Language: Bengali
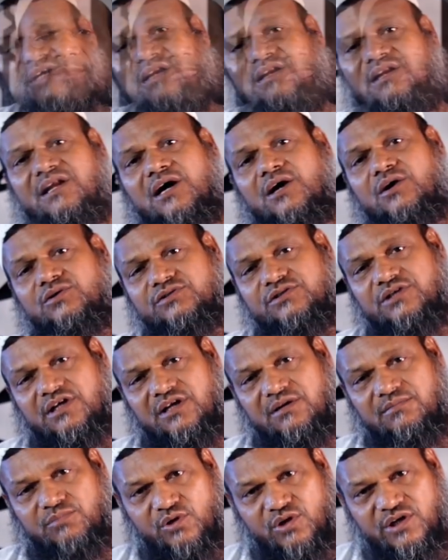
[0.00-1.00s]
আল্লাহ
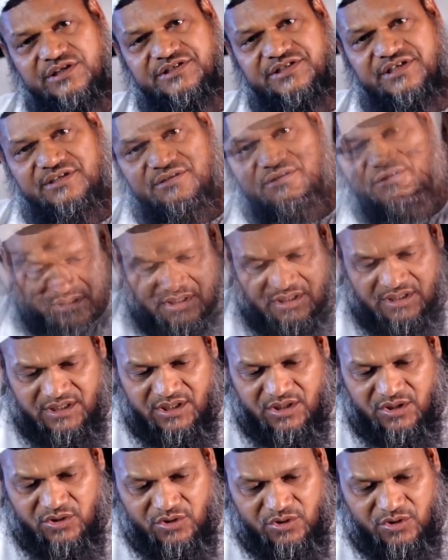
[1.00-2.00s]
তালা বলেছেন
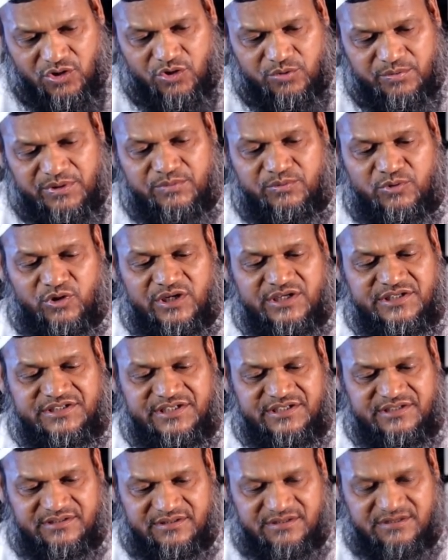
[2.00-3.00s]
আল্লাহর নবী
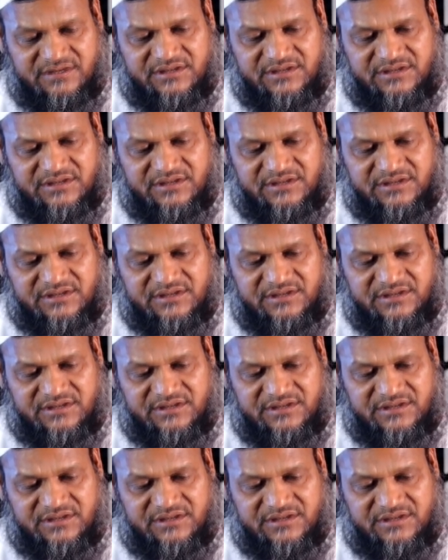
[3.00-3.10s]
বলেছেন